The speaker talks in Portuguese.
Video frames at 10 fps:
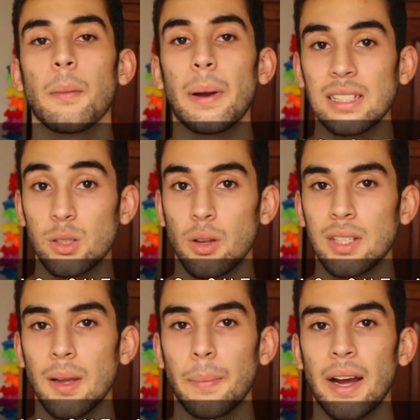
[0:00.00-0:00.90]
mas é só
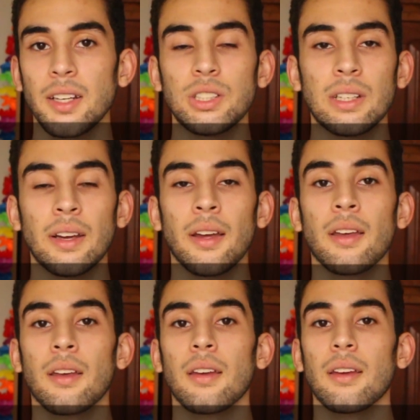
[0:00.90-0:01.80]
nessa parte.
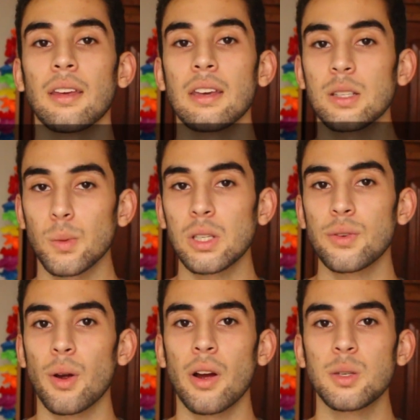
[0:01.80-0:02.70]
E se você
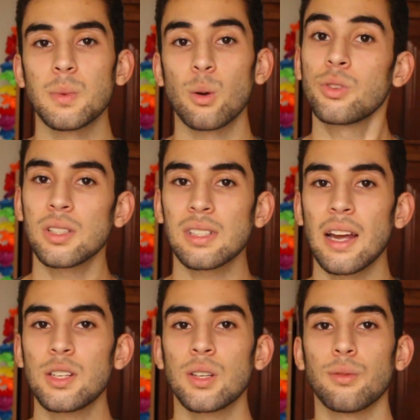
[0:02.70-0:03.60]
tiver um Redmi Note
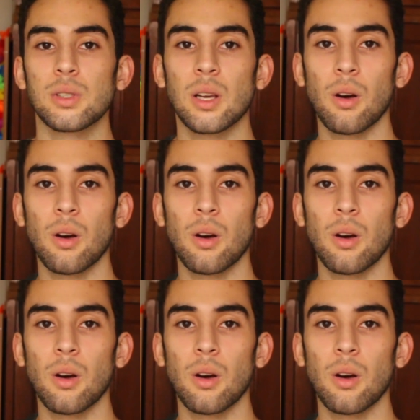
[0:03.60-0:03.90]
7, você